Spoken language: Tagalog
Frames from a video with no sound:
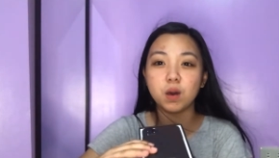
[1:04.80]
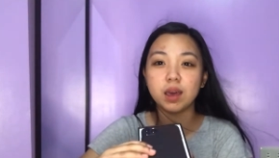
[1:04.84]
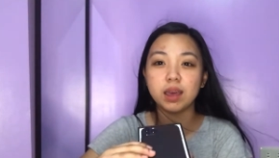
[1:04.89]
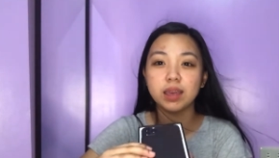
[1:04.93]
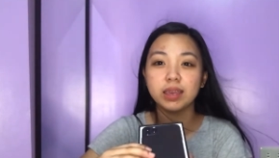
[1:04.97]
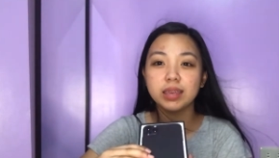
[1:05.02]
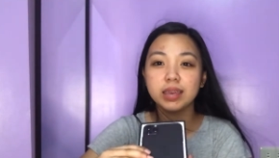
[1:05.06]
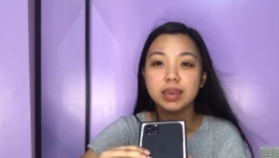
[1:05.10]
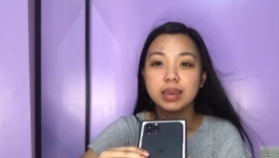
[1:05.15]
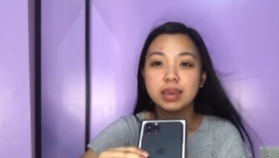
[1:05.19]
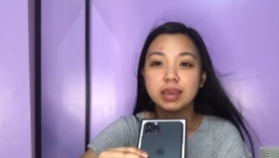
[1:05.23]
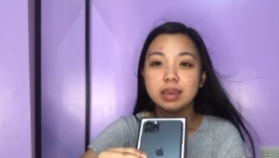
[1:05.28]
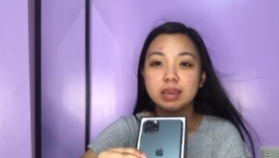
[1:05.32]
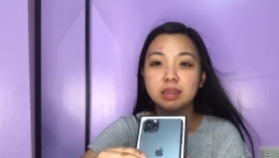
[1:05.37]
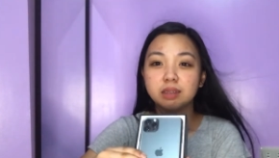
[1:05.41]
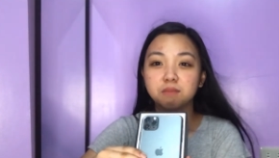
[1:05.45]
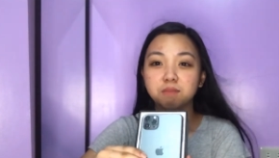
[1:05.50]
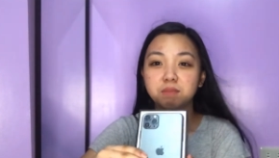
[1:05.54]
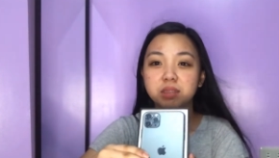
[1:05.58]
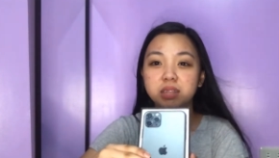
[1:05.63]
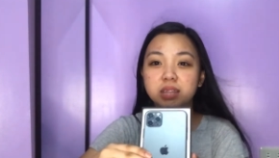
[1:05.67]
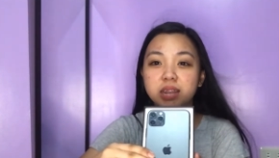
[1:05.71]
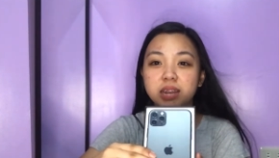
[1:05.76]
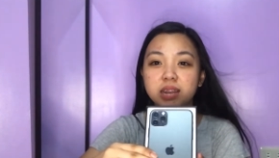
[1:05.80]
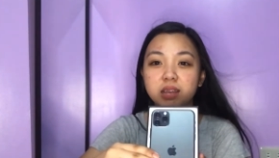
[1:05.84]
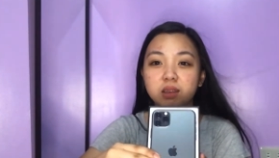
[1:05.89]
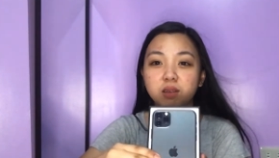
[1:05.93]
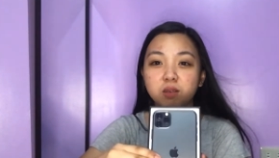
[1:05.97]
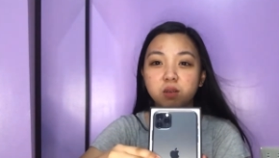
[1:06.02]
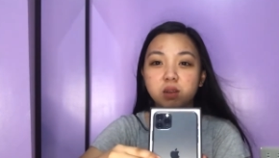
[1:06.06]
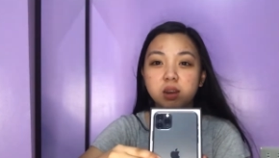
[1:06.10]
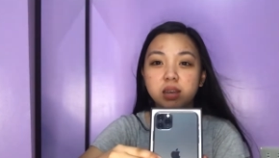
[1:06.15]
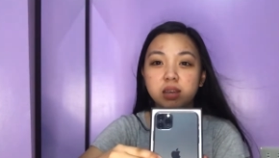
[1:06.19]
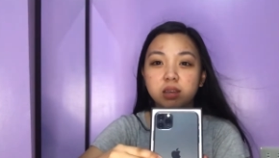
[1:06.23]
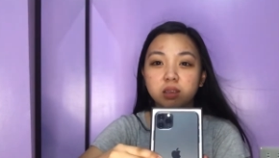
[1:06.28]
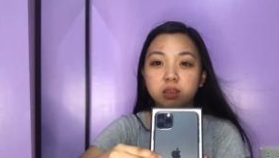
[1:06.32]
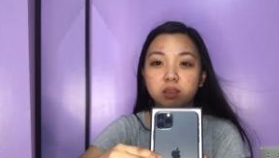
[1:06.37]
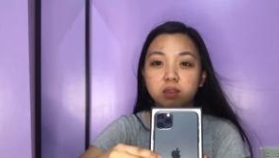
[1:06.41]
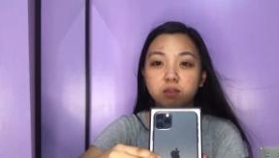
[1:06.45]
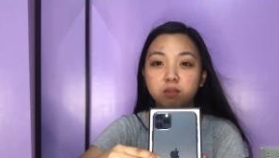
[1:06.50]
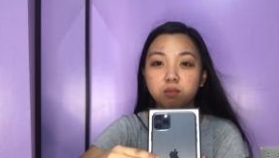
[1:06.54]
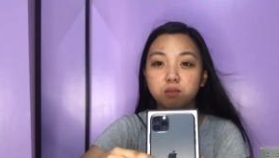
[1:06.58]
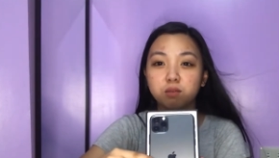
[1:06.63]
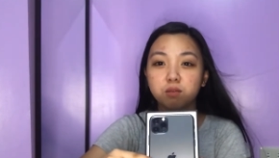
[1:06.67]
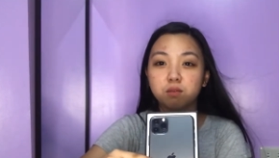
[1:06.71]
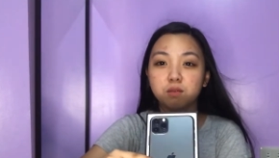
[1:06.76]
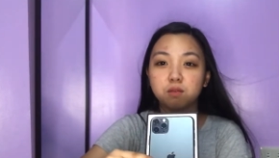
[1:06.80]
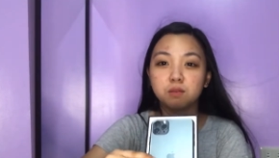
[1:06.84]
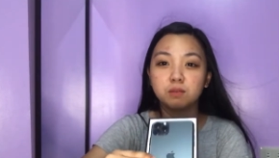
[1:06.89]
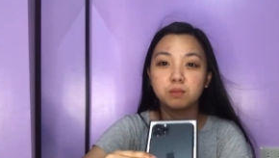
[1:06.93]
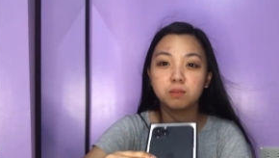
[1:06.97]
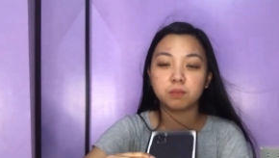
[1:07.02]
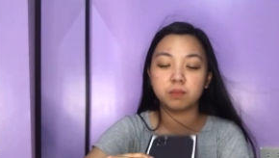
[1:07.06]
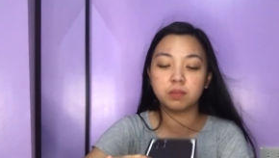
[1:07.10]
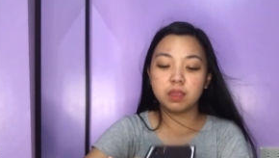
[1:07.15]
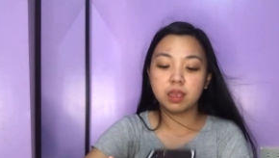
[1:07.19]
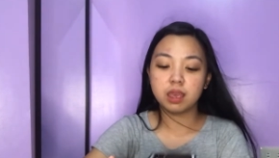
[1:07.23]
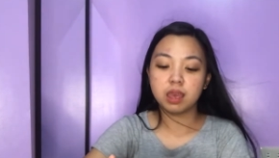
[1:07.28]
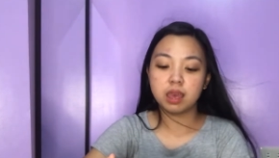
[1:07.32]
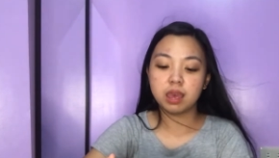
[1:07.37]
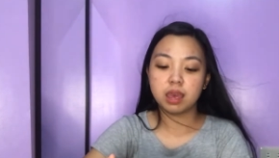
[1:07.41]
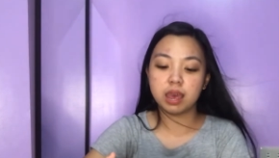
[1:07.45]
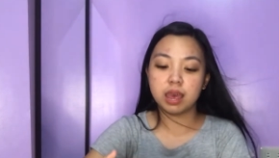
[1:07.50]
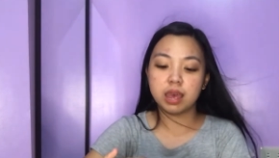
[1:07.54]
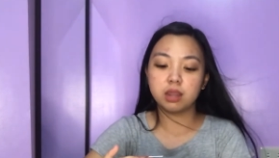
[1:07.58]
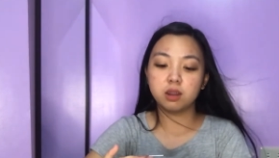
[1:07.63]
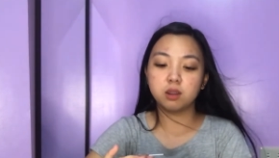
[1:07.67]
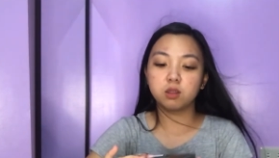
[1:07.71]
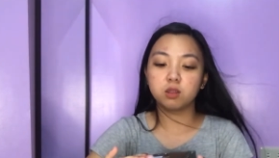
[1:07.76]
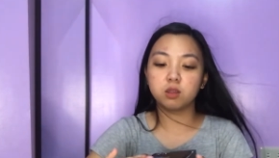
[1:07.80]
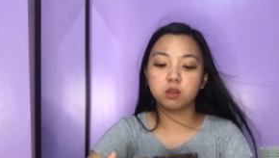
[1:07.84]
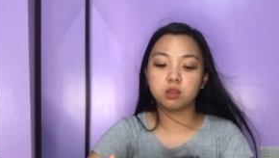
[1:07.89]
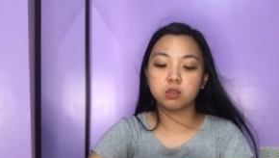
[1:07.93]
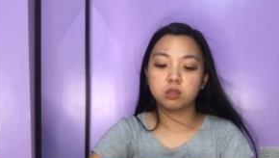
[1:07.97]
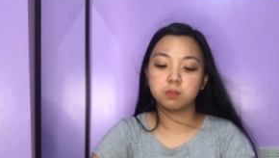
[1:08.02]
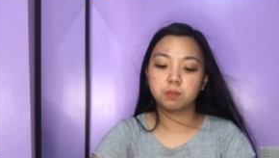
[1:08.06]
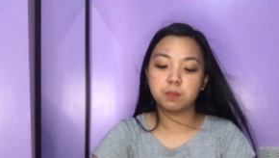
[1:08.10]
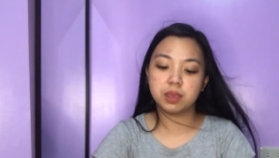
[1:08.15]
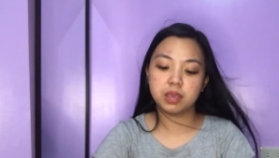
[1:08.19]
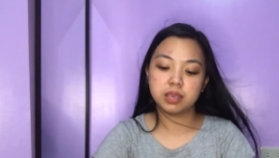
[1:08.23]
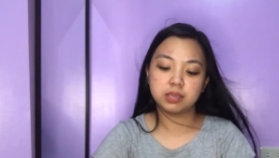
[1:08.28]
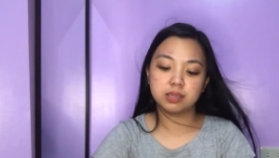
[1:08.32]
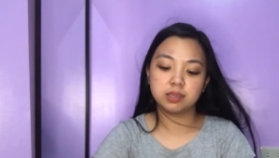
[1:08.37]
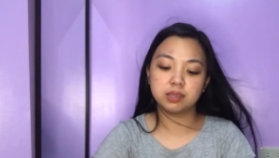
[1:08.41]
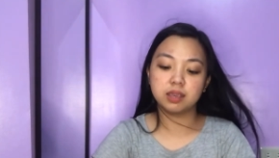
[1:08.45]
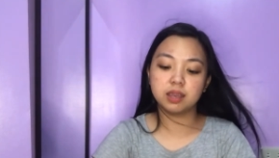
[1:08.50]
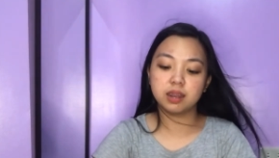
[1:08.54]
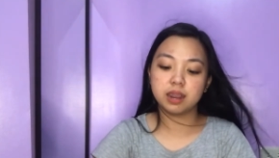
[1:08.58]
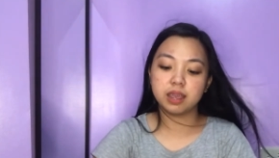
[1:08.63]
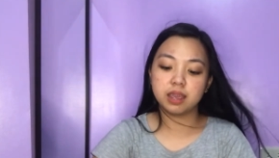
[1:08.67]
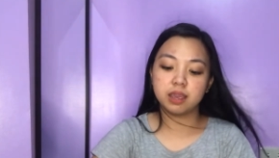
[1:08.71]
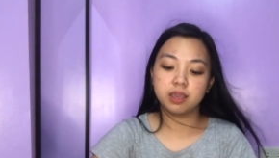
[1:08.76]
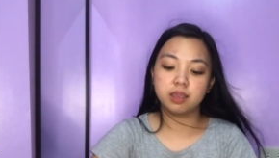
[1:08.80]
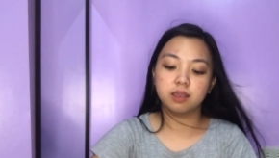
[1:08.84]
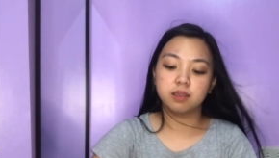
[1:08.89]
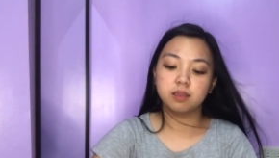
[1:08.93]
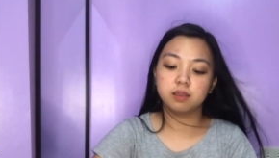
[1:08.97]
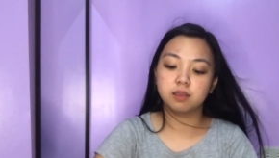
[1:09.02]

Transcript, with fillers: Ayan. Binalik ko lang yung ano to? Space gray.